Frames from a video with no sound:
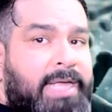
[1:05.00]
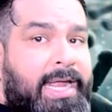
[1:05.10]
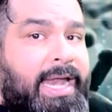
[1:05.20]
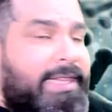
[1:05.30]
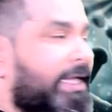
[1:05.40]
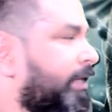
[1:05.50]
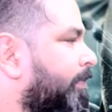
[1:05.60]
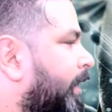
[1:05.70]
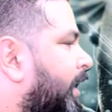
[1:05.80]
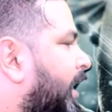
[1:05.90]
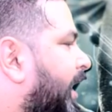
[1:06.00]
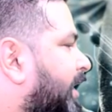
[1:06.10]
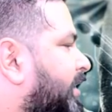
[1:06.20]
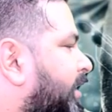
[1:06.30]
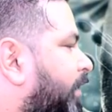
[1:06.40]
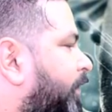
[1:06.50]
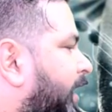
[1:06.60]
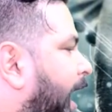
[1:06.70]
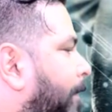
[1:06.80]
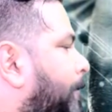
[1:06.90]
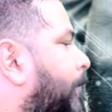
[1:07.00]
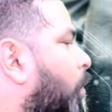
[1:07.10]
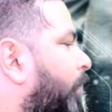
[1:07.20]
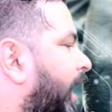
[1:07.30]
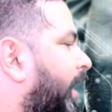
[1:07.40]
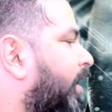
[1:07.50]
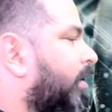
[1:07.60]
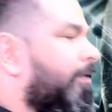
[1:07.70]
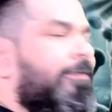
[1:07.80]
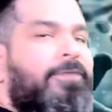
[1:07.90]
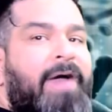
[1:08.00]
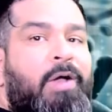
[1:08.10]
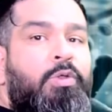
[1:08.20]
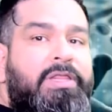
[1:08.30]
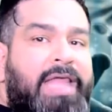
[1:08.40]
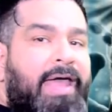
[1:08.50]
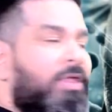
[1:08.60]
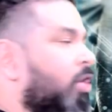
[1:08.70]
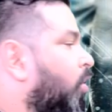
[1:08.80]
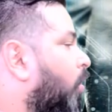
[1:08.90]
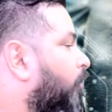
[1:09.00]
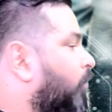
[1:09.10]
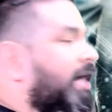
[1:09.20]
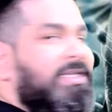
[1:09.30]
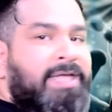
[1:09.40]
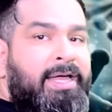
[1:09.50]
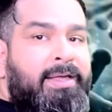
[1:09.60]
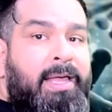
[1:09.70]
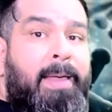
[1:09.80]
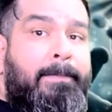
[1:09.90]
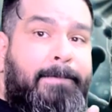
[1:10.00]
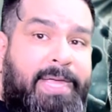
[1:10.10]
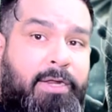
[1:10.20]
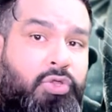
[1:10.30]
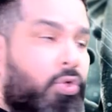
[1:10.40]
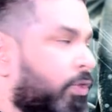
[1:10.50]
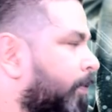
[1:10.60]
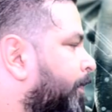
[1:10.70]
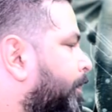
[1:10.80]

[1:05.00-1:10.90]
en latín, que significa poder, facultad o fuerza, virtud.